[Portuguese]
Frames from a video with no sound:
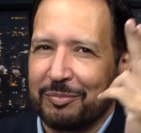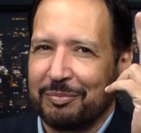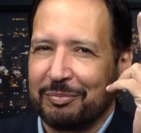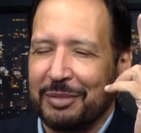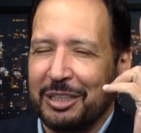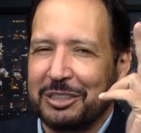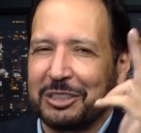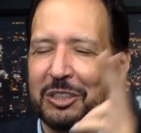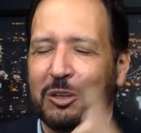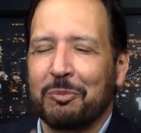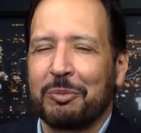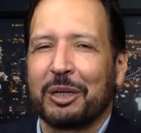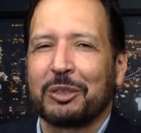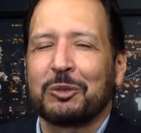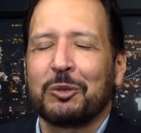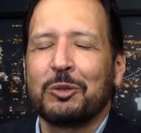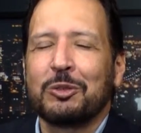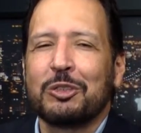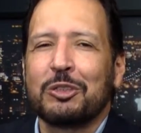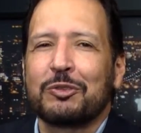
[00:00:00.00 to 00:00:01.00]
Beijão para
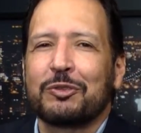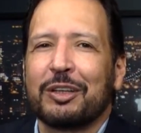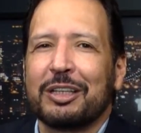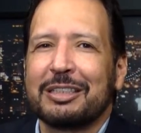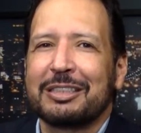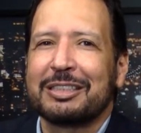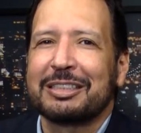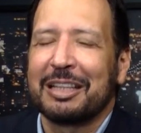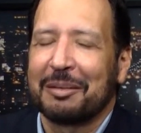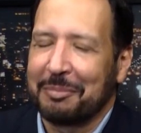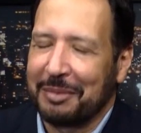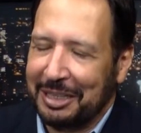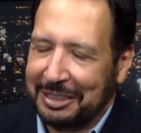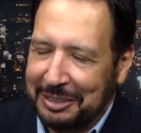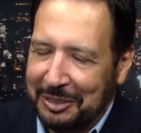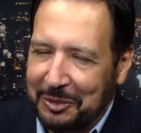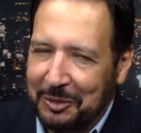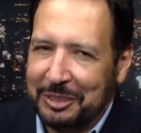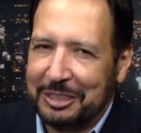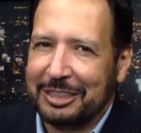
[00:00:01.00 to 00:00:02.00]
todos os fãs da
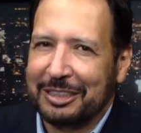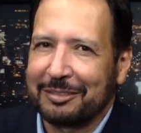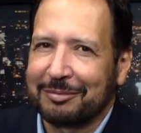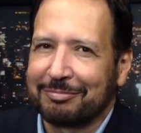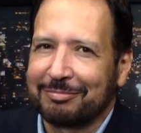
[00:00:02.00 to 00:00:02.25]
Marta Rocha.